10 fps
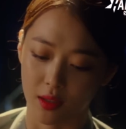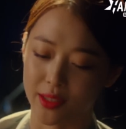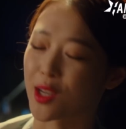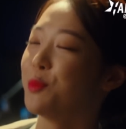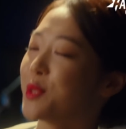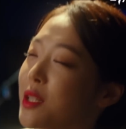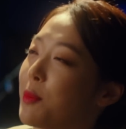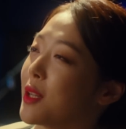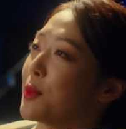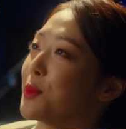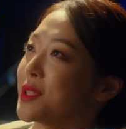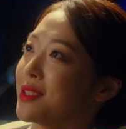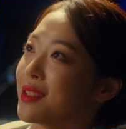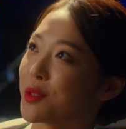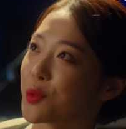재검사를
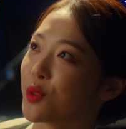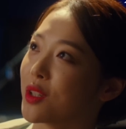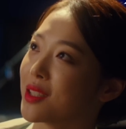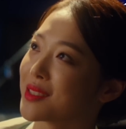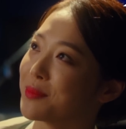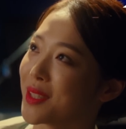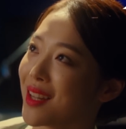아쉽게도 그녀의 첫